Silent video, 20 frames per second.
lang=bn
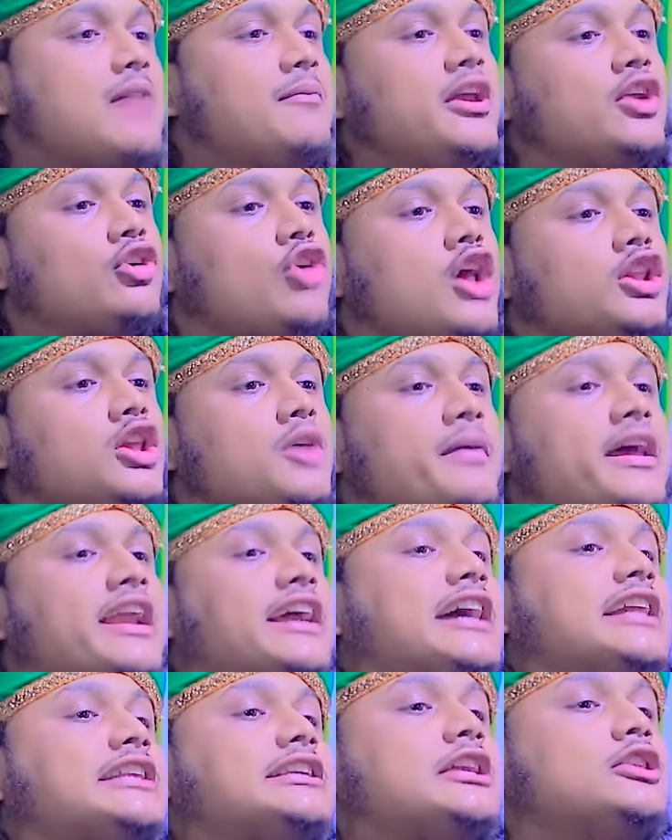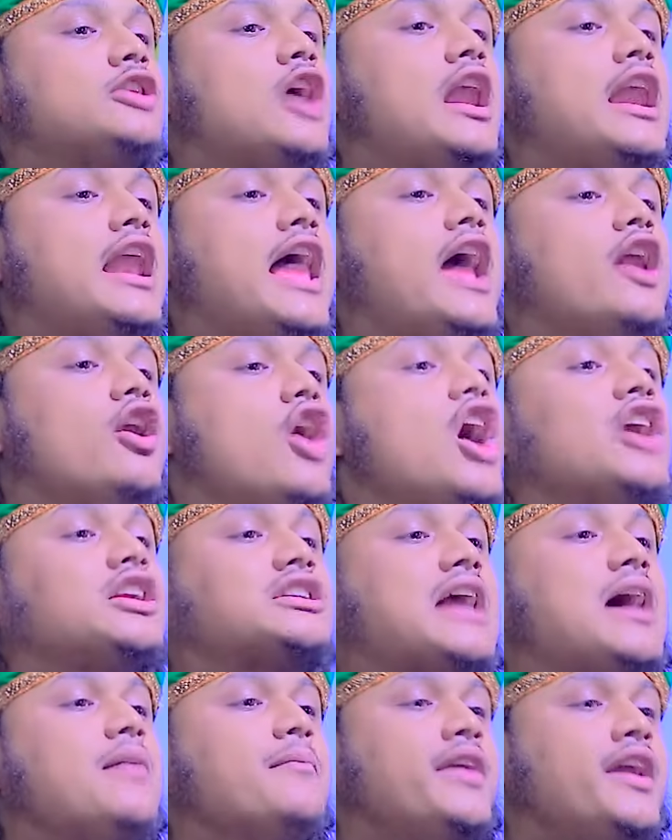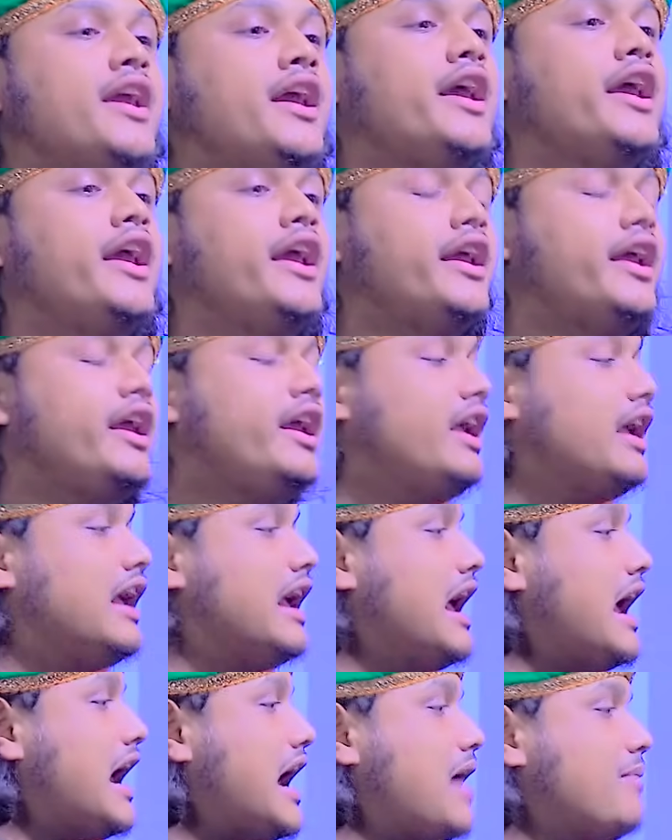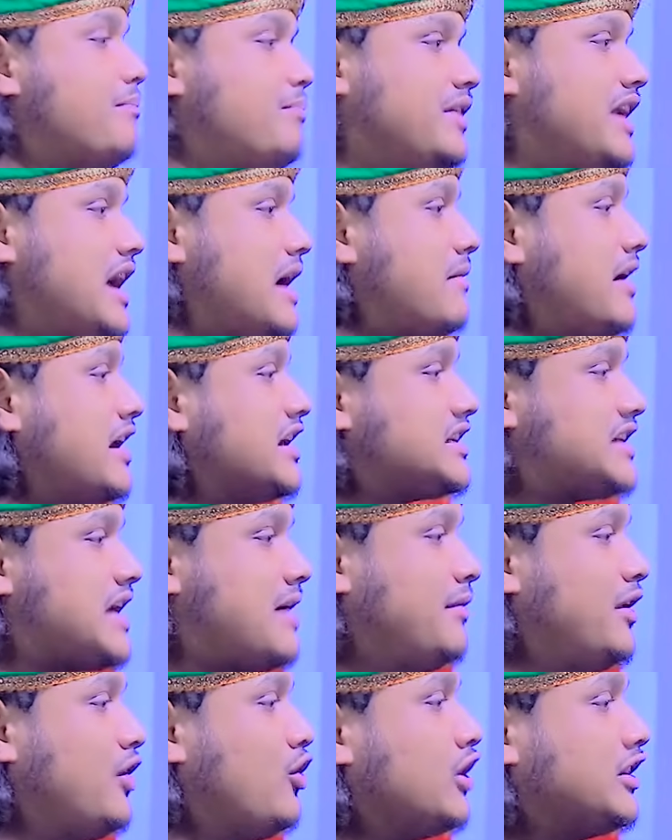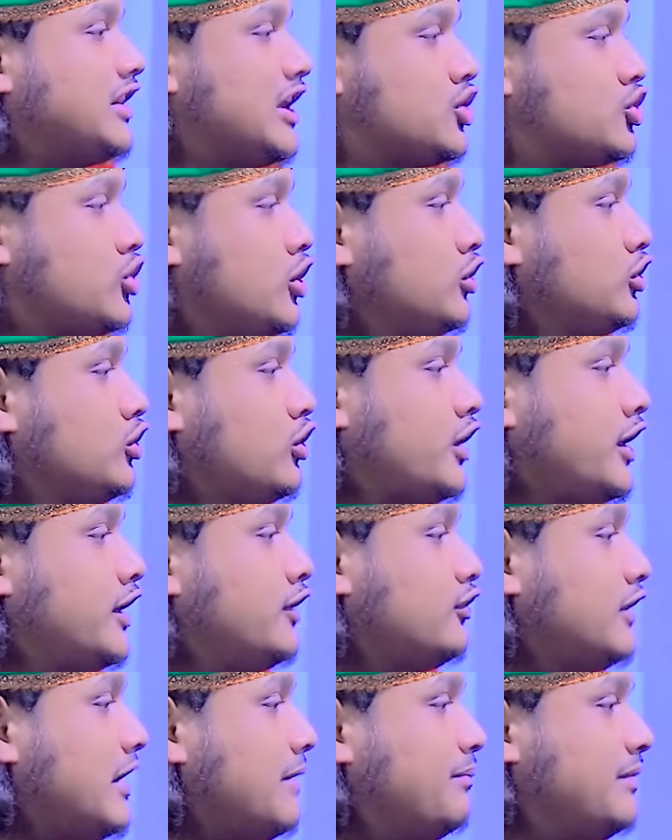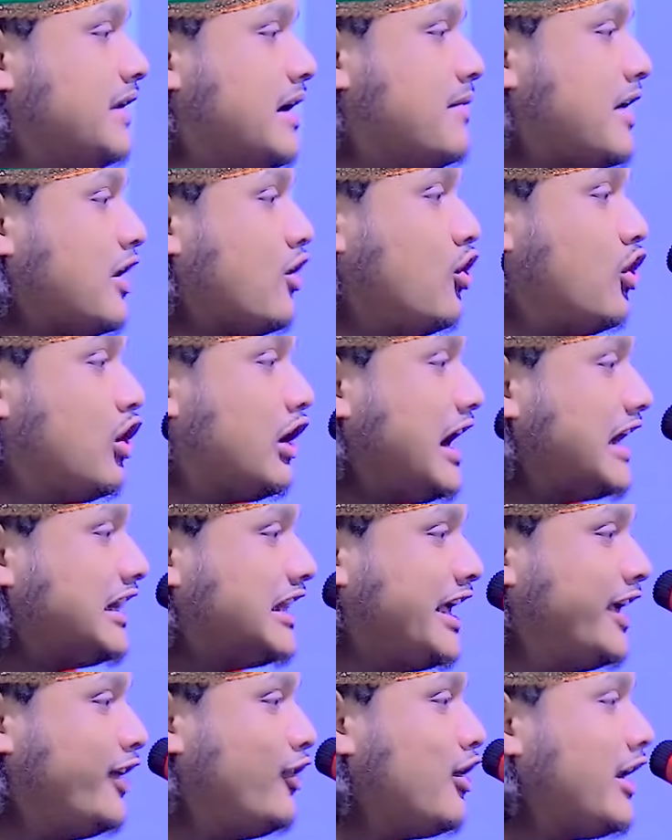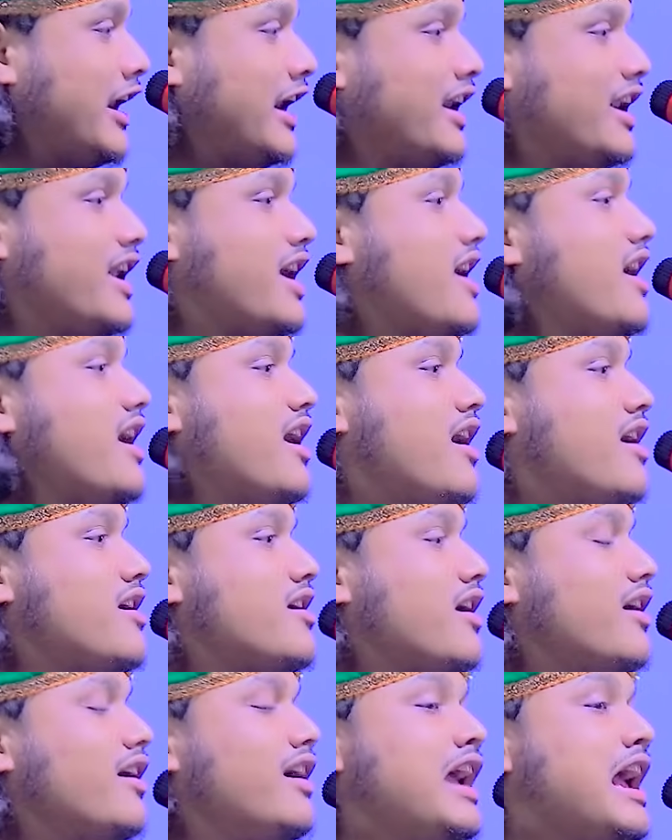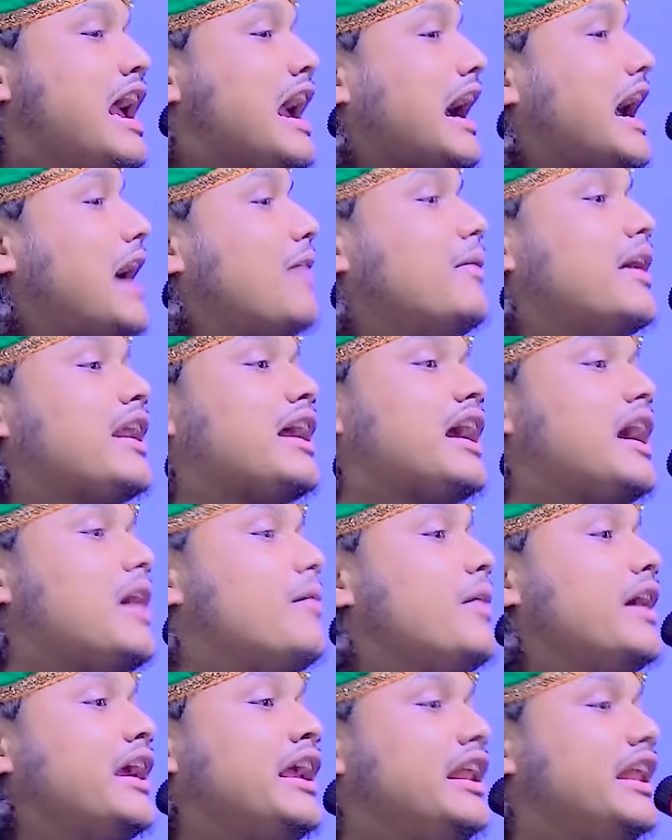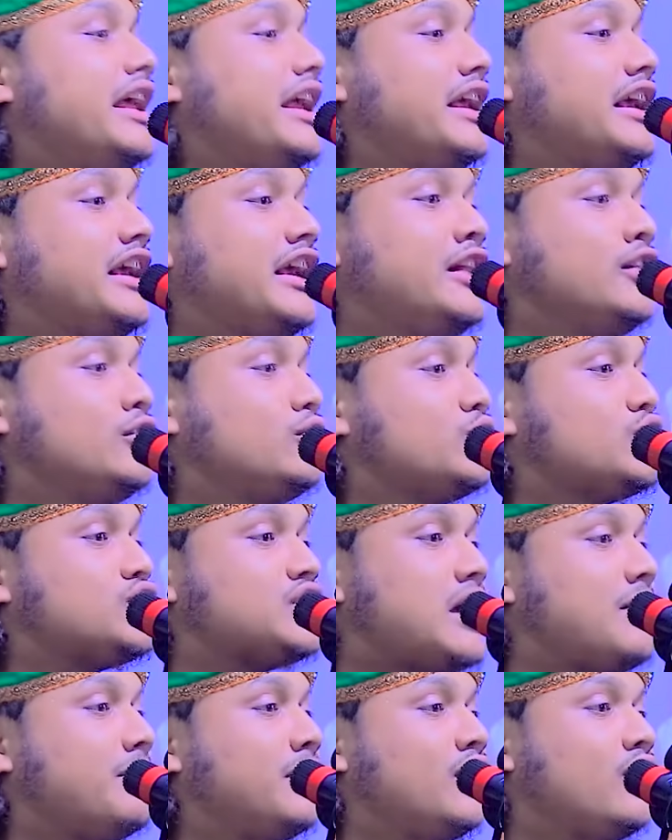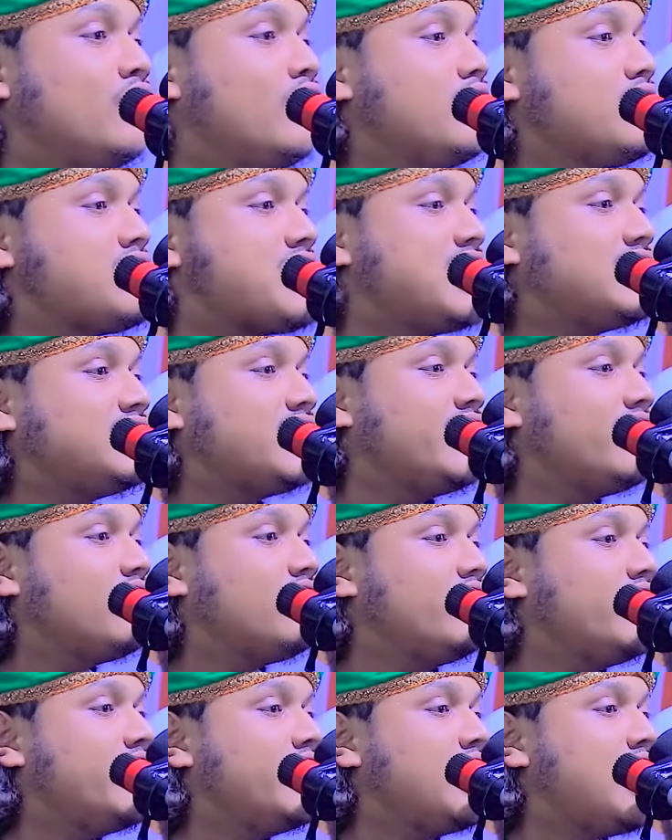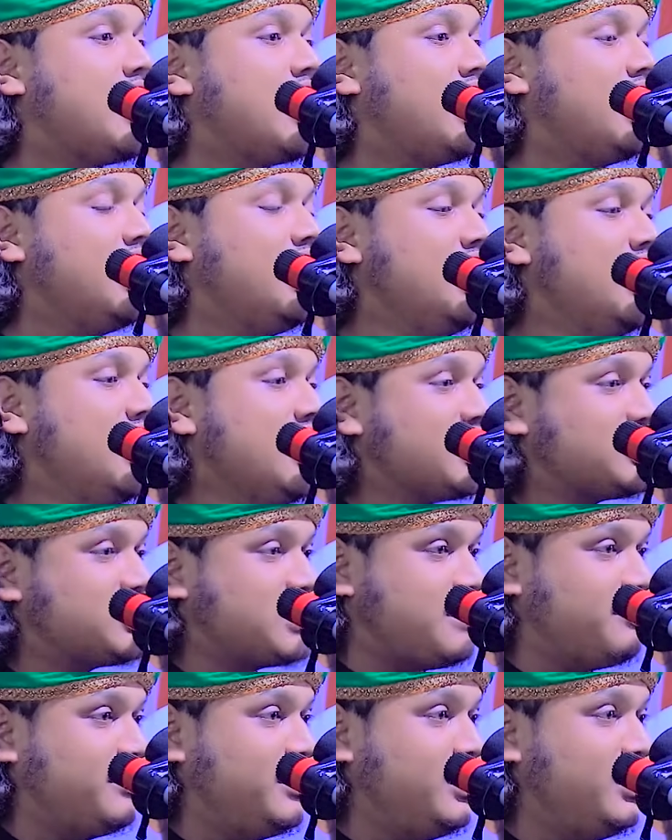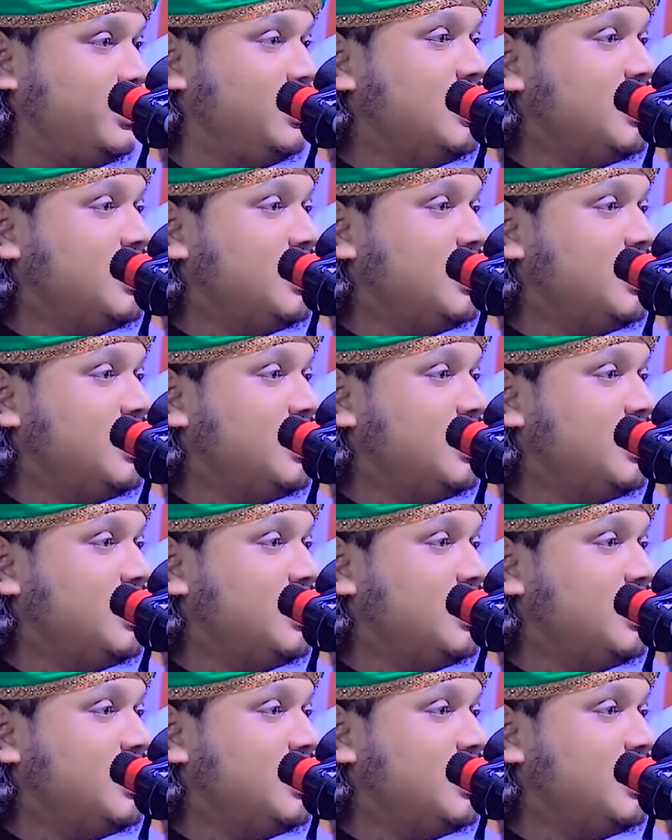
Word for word: স্বামীর কদমের কাছে ধরলেন ও স্বামী আপনি আমার স্বামী কথা সত্য কিন্তু আপনি আমার হক আদায় করেন না খাবার খাবাইলেই কিন্তু স্বামীর হক আদায় হয় না স্বামী